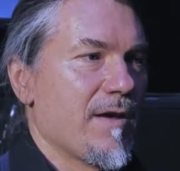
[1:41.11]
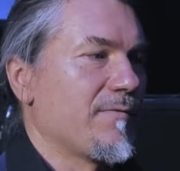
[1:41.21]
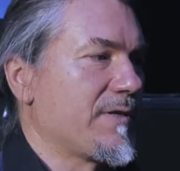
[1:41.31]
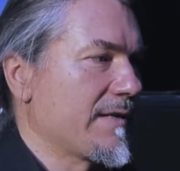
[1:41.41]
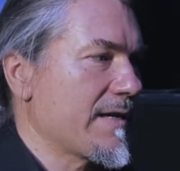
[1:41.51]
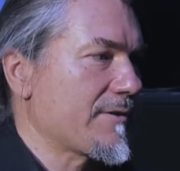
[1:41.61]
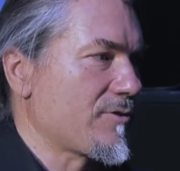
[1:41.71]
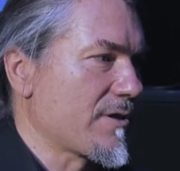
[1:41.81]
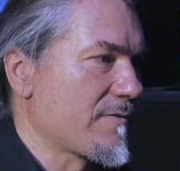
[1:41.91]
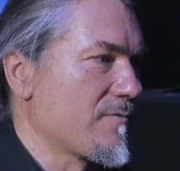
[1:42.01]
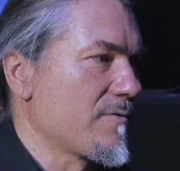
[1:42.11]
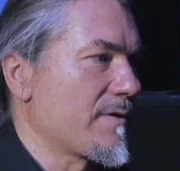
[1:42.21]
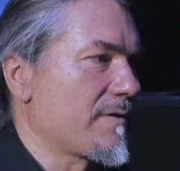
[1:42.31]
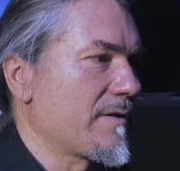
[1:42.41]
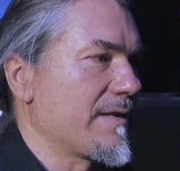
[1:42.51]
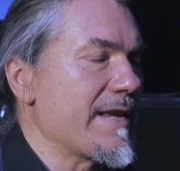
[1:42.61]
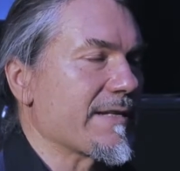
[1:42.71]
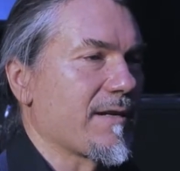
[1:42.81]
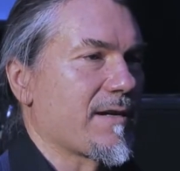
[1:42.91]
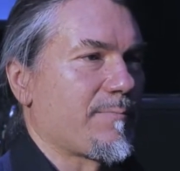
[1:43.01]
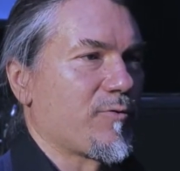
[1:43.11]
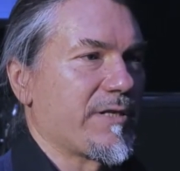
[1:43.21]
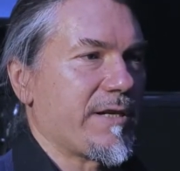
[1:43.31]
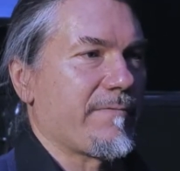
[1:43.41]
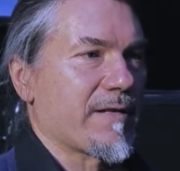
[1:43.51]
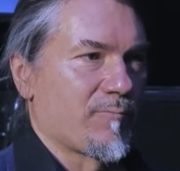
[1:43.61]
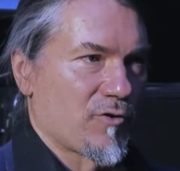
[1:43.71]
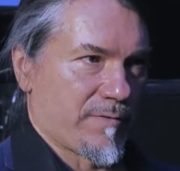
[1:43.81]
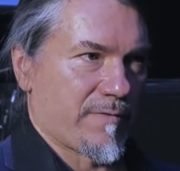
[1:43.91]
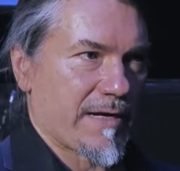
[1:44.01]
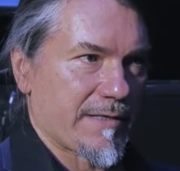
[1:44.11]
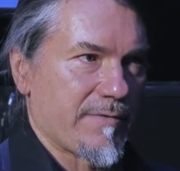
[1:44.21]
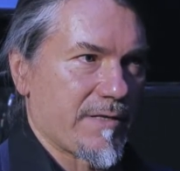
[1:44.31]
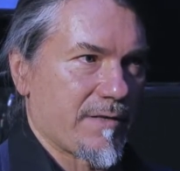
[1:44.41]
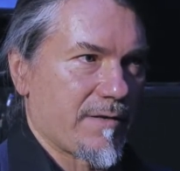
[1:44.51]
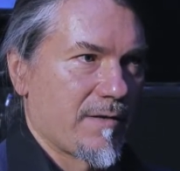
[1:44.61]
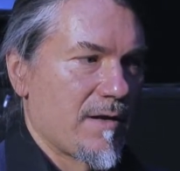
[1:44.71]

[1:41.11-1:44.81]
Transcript: Всегда существует несколько путей возможного развития.